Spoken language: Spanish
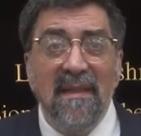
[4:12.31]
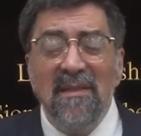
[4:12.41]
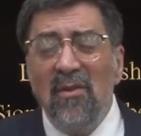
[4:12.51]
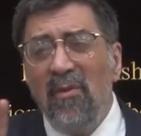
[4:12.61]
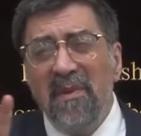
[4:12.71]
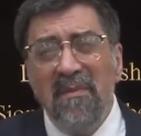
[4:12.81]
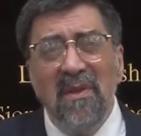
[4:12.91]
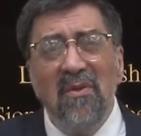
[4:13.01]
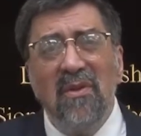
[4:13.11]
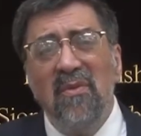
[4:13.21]
Esto es lo
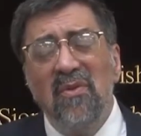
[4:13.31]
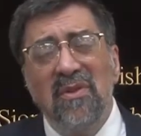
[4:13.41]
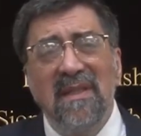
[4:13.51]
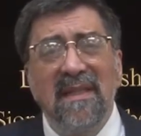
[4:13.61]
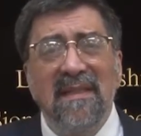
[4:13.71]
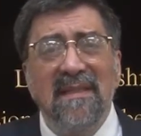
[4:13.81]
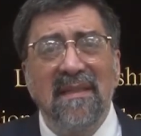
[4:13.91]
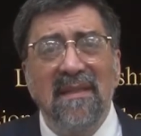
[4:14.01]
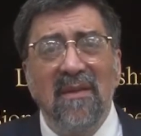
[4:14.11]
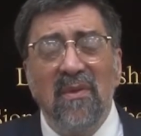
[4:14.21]
primero que uno tiene que
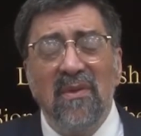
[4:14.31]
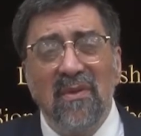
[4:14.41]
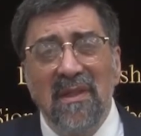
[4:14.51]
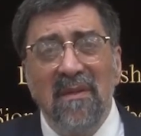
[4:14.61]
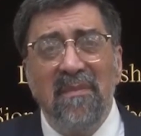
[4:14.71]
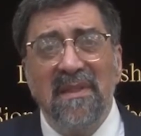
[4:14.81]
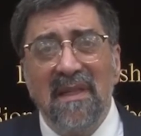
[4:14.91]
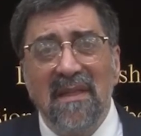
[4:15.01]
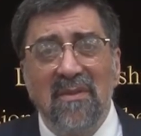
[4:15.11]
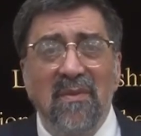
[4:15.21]
entender cuando quiere
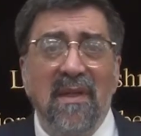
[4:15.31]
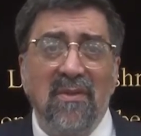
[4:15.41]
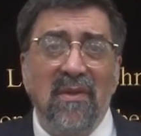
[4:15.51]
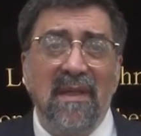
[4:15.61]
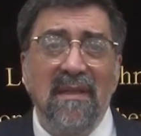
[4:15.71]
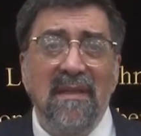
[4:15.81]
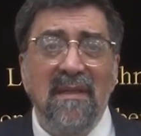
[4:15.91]
empezar a estudiar Torah.